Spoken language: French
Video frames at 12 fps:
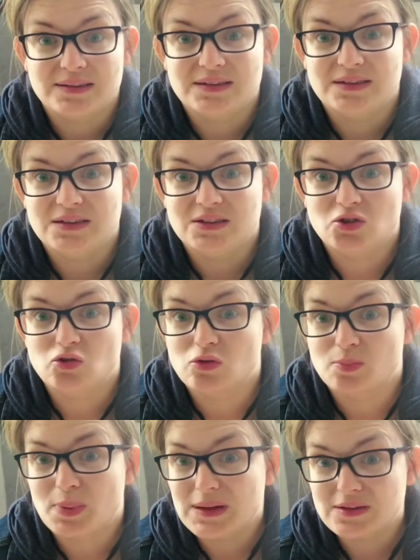si
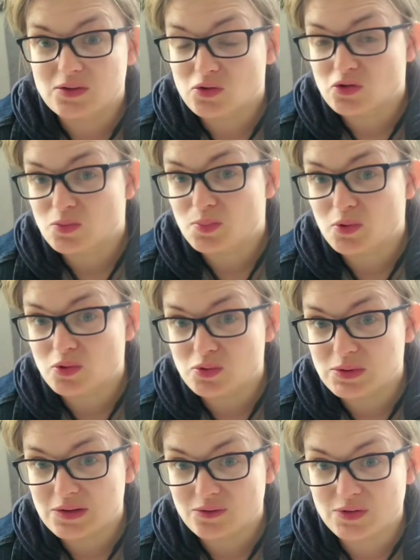je présente ce
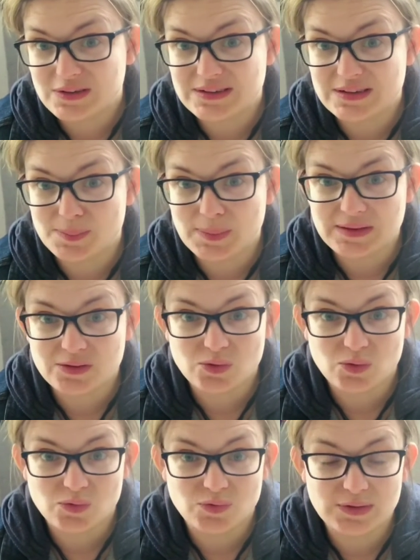produit, en fait, c'est parce que,
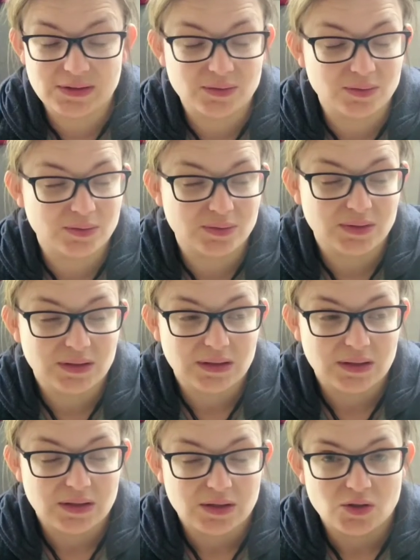en fait, euh,
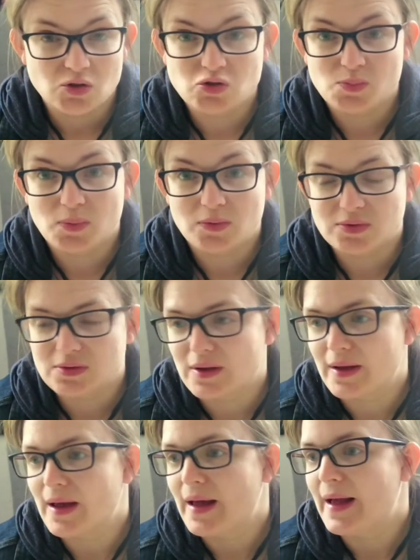je
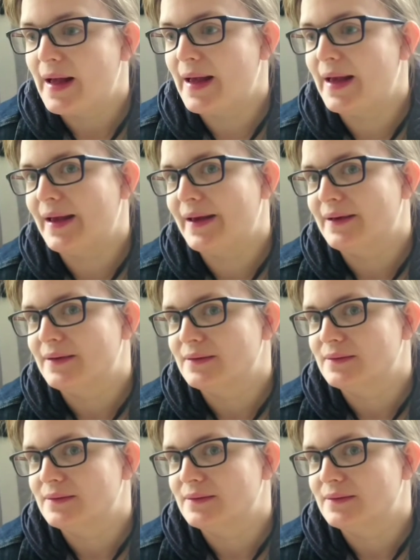pense... et eh!